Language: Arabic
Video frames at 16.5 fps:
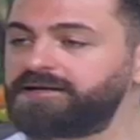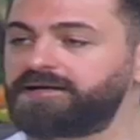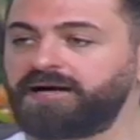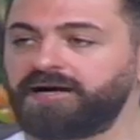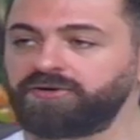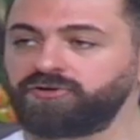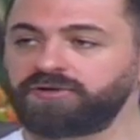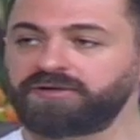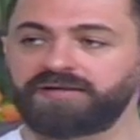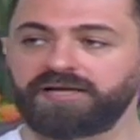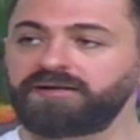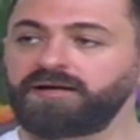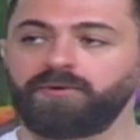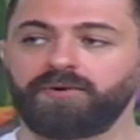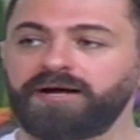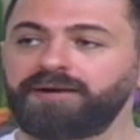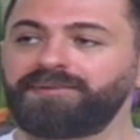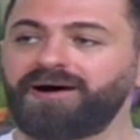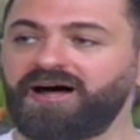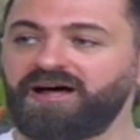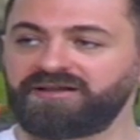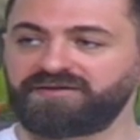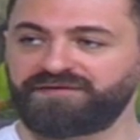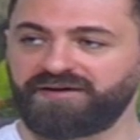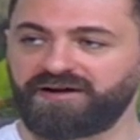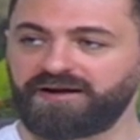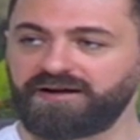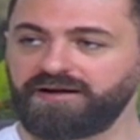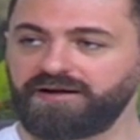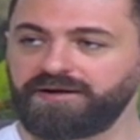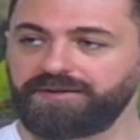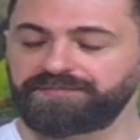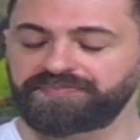اللي عندهم ثلاث او اربع اطفال
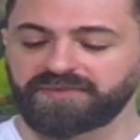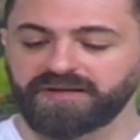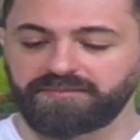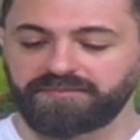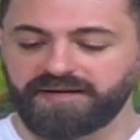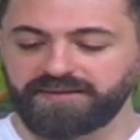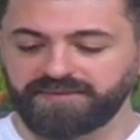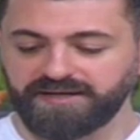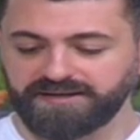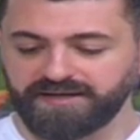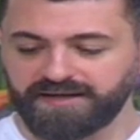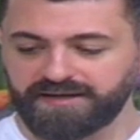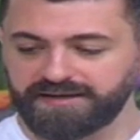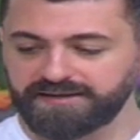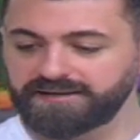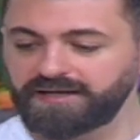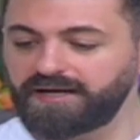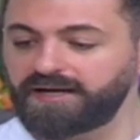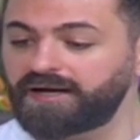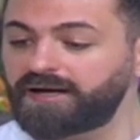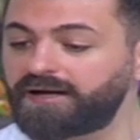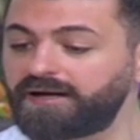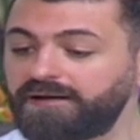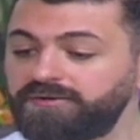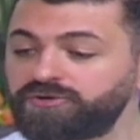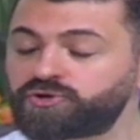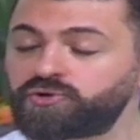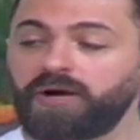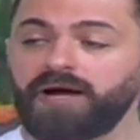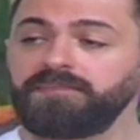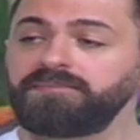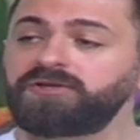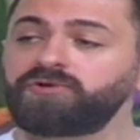صحيح. بالمدارس شو
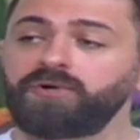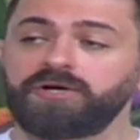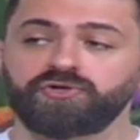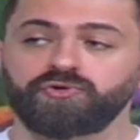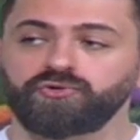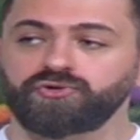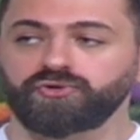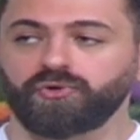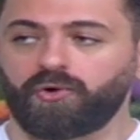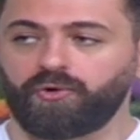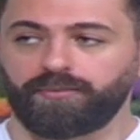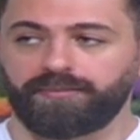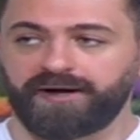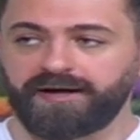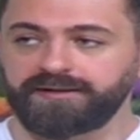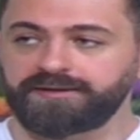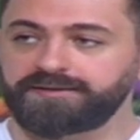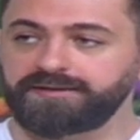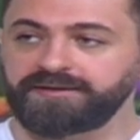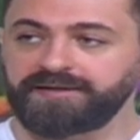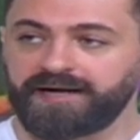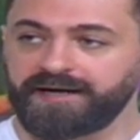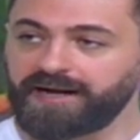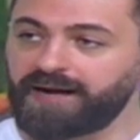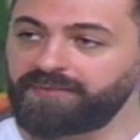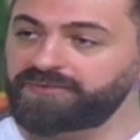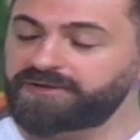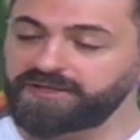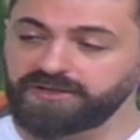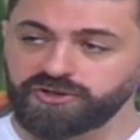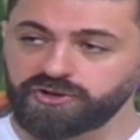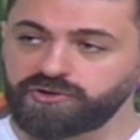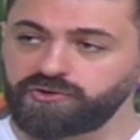عم تواجهوا صعوبات يعني عم
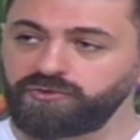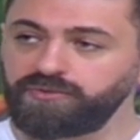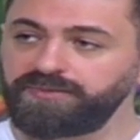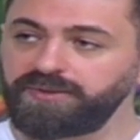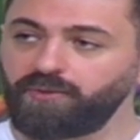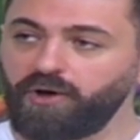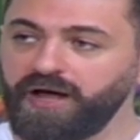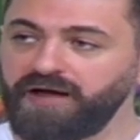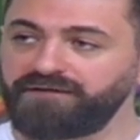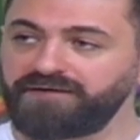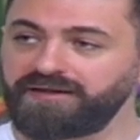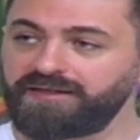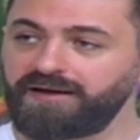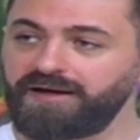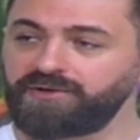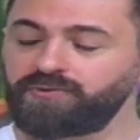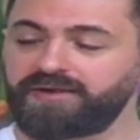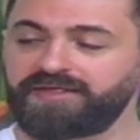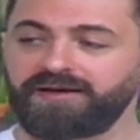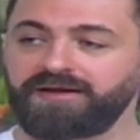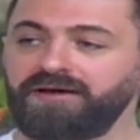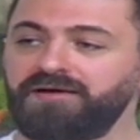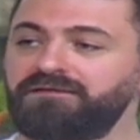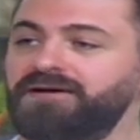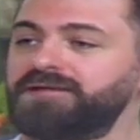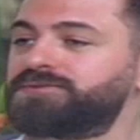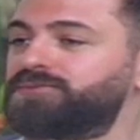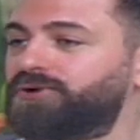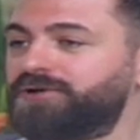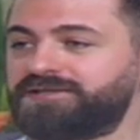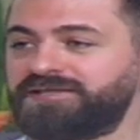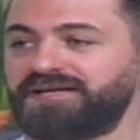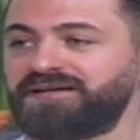تنزلوا بمحافظات وثقافات
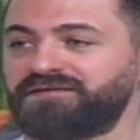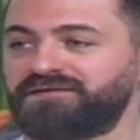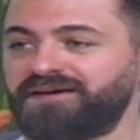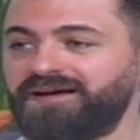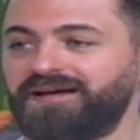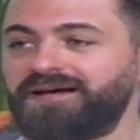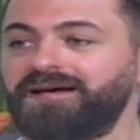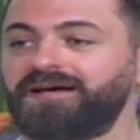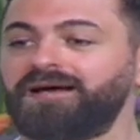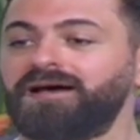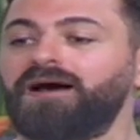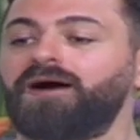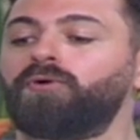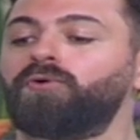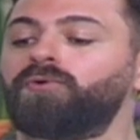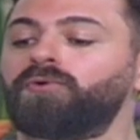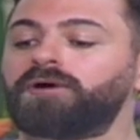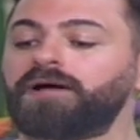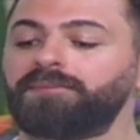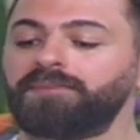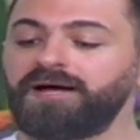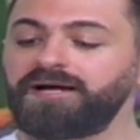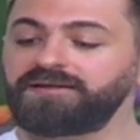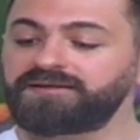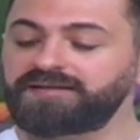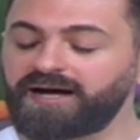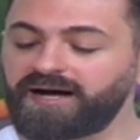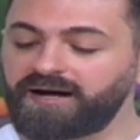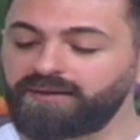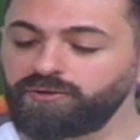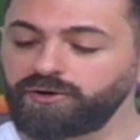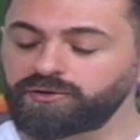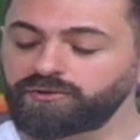مختلفه وكمان
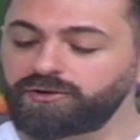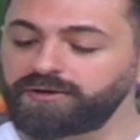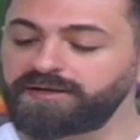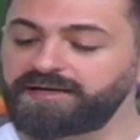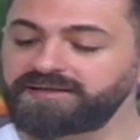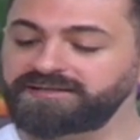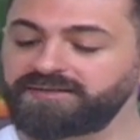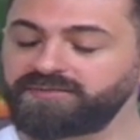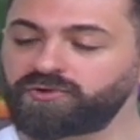تعاملكم لازم